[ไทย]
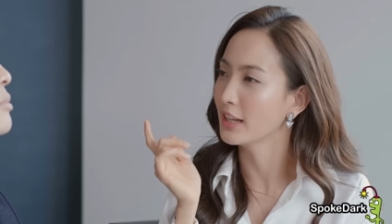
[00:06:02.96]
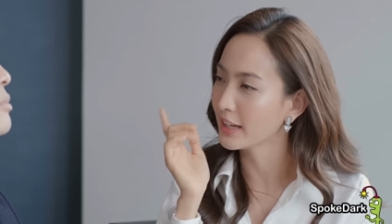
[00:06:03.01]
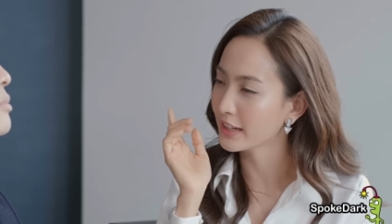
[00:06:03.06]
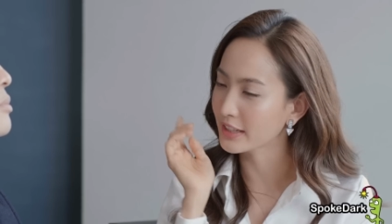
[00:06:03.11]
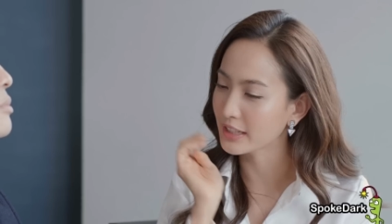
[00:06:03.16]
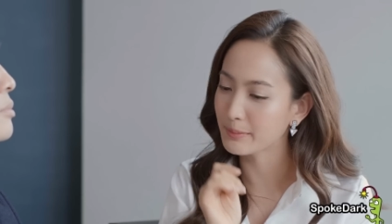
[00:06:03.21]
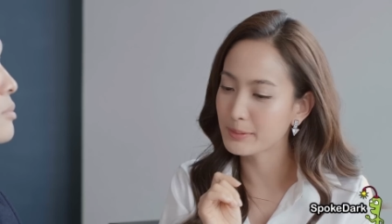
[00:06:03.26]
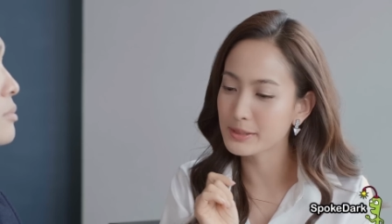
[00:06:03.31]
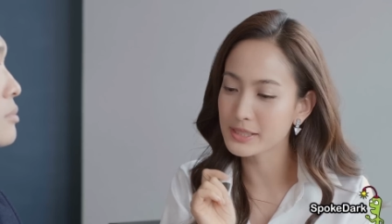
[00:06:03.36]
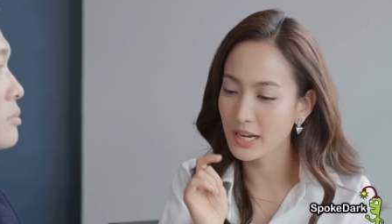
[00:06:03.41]
และอย่า
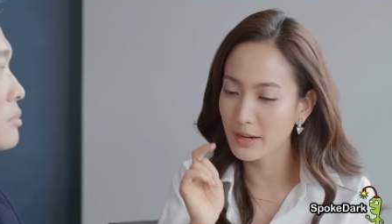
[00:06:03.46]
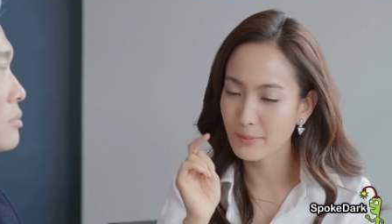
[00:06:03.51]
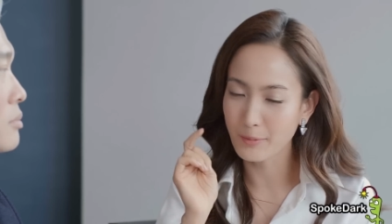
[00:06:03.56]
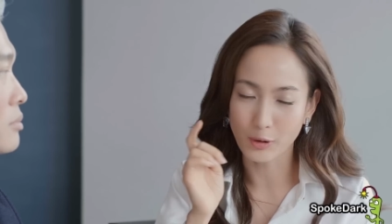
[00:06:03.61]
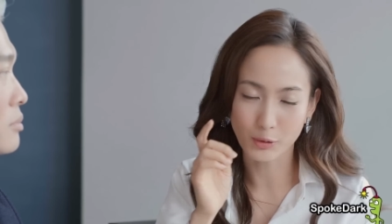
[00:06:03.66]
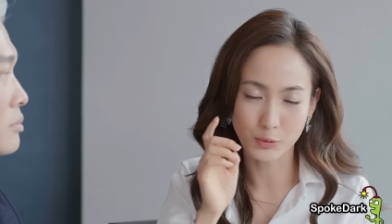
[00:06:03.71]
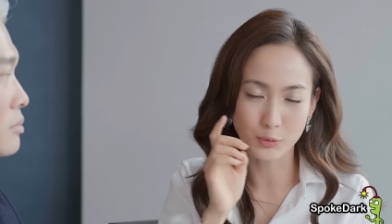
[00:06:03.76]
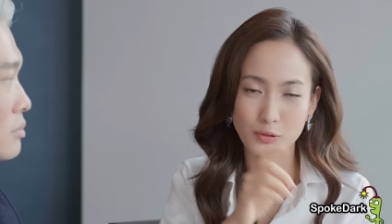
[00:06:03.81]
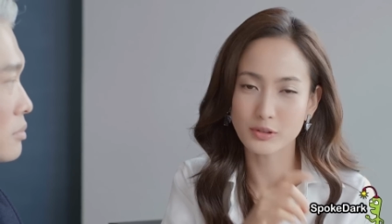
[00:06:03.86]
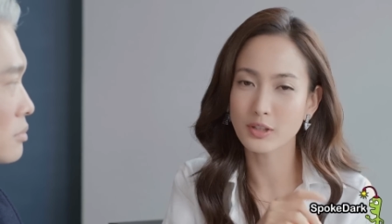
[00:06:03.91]
งที่พี่ชัยบ
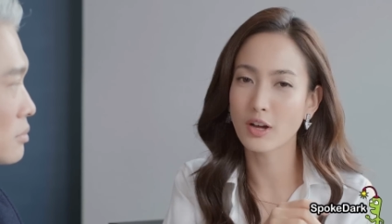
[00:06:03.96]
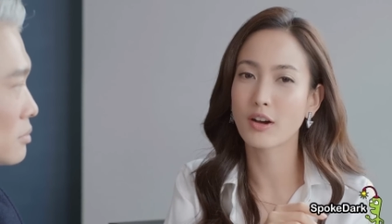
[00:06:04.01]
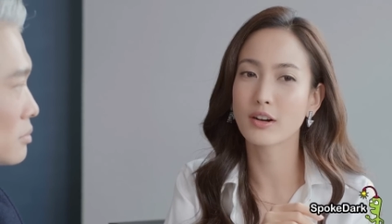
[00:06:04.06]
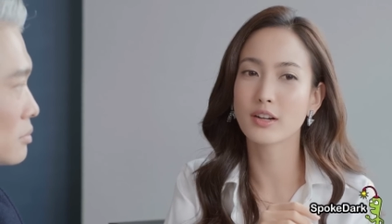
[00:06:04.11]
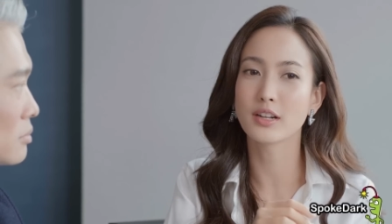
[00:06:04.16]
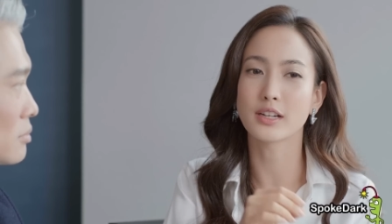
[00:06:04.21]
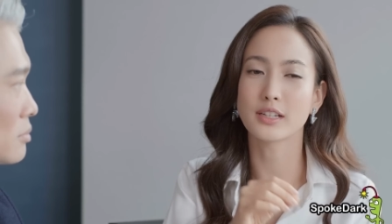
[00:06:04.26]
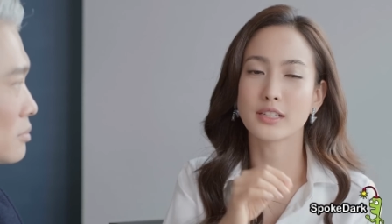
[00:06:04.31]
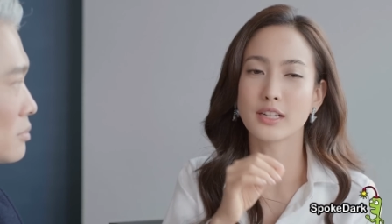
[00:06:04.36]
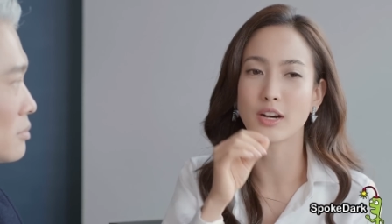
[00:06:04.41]
อกถูกต้อง
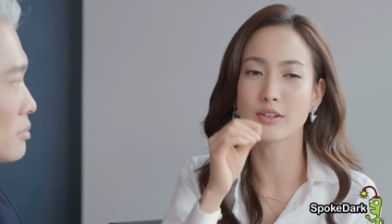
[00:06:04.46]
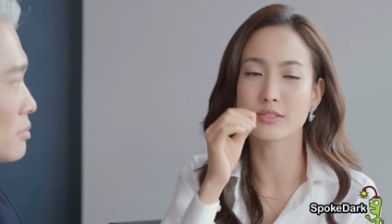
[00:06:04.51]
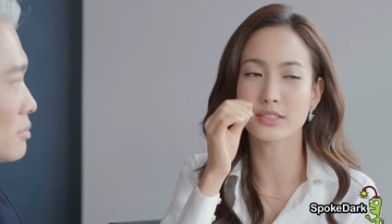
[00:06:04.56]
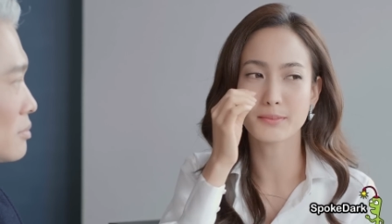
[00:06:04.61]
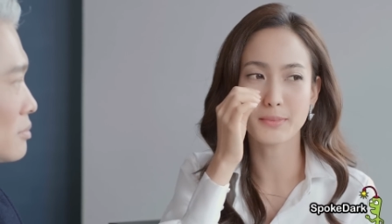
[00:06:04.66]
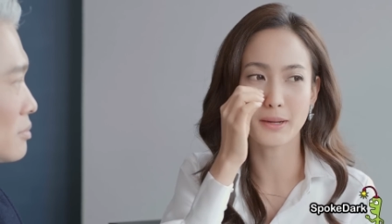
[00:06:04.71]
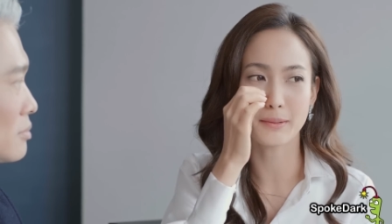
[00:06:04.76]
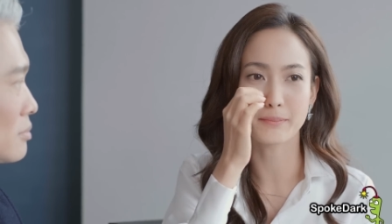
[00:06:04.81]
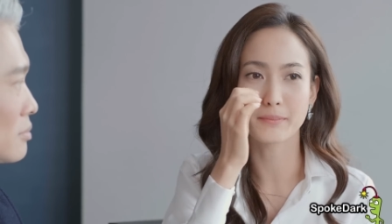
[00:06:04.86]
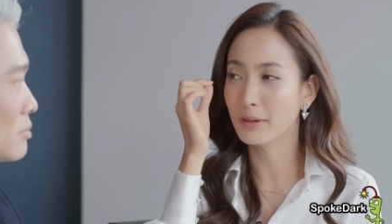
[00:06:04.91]
เลยคือเขาจะ
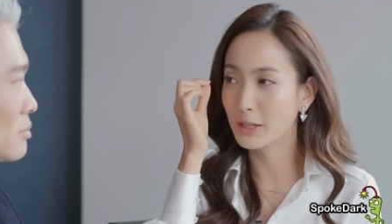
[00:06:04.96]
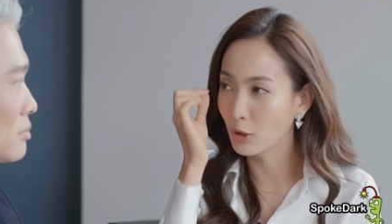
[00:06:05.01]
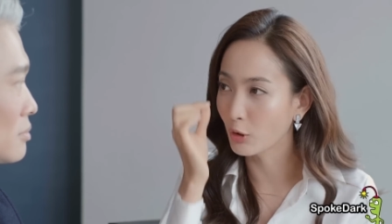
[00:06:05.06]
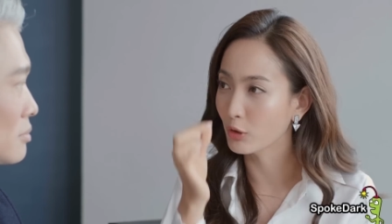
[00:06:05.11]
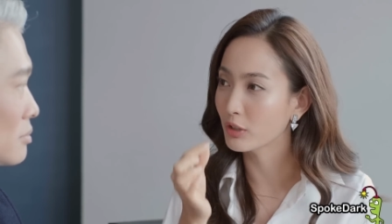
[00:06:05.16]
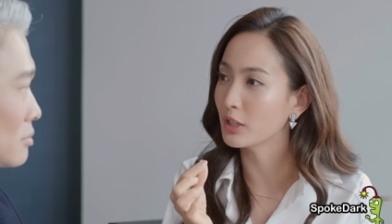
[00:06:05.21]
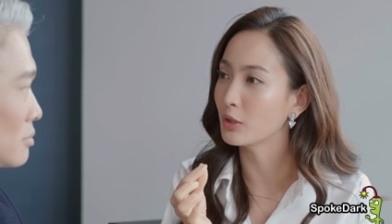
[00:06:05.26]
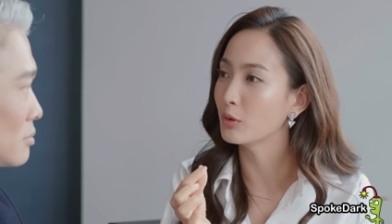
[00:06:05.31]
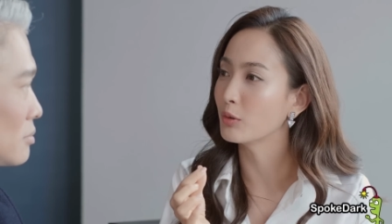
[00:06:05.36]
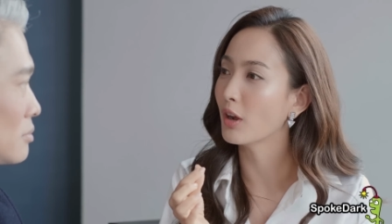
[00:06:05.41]
แบบไปล
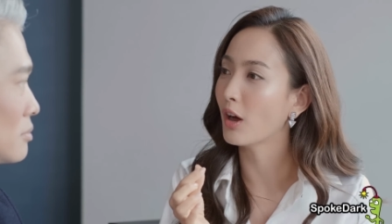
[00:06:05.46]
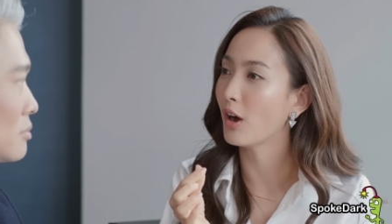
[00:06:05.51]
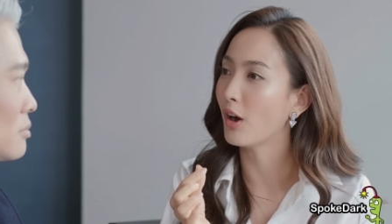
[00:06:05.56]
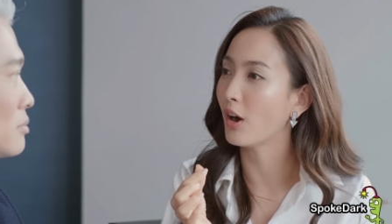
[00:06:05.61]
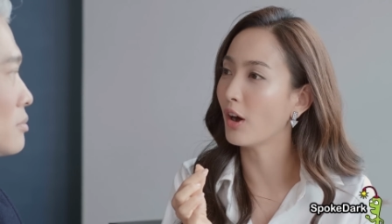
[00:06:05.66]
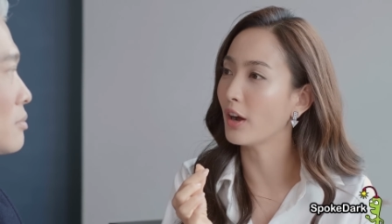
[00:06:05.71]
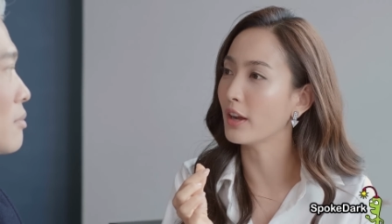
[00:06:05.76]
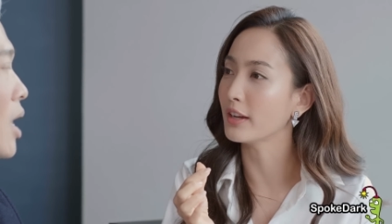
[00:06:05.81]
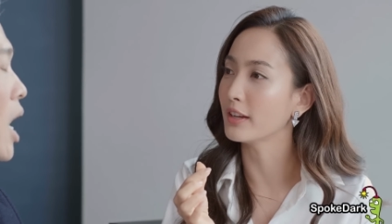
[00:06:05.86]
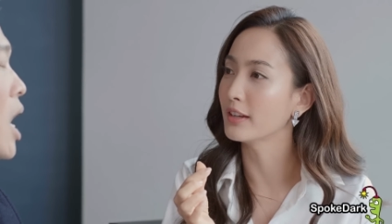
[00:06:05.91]
ดริ้วร
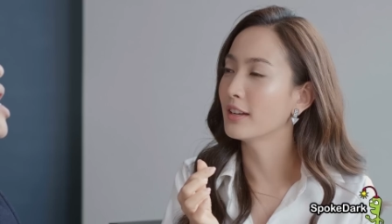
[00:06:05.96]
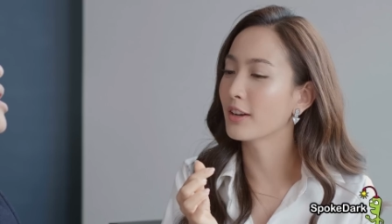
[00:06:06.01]
อย